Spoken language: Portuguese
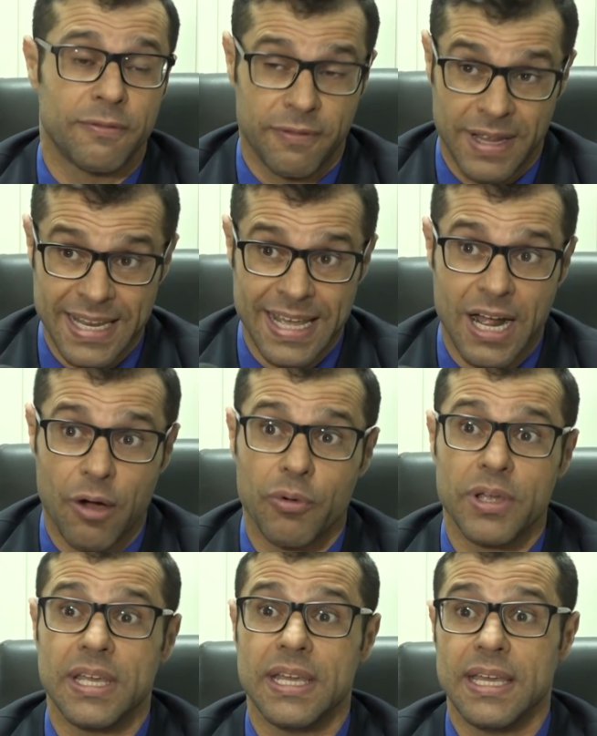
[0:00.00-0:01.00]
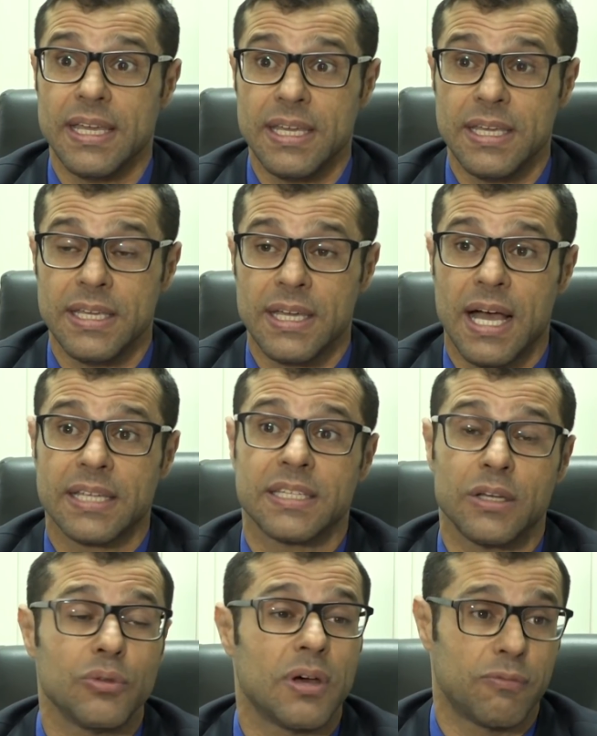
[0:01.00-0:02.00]
federal em
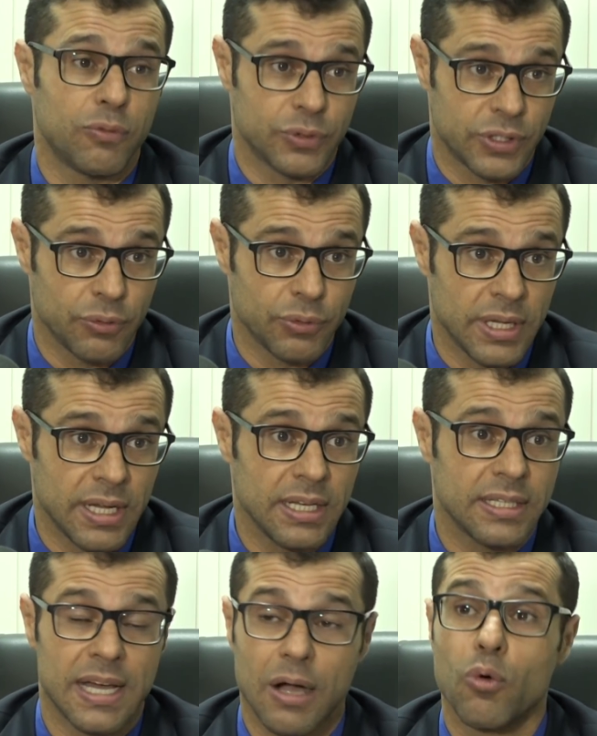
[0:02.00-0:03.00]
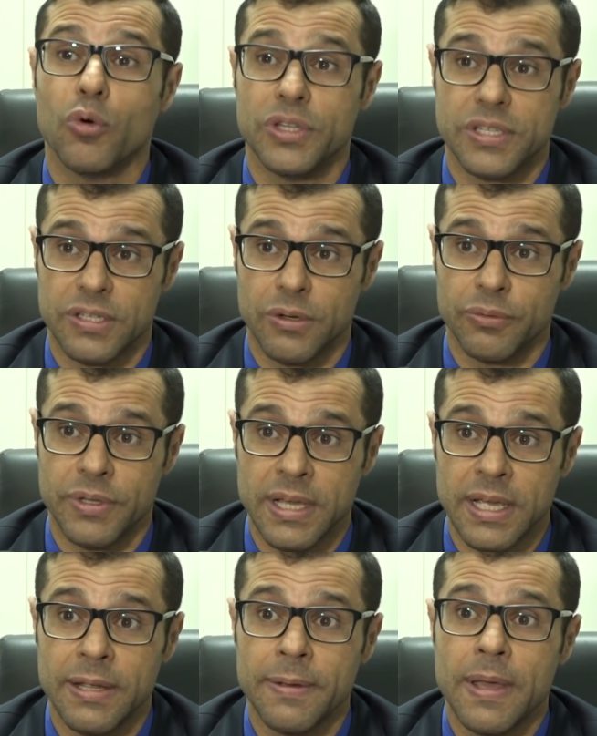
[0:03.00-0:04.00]
razão da função dele, da condição
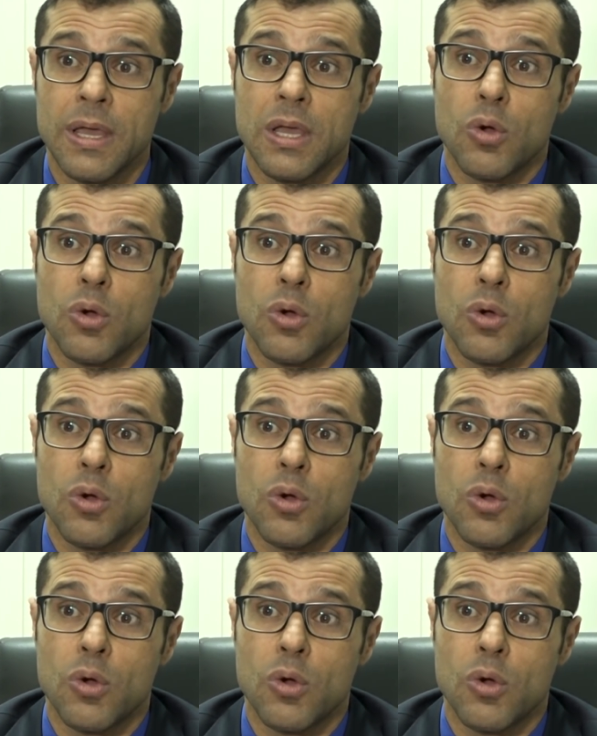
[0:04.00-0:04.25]
dele,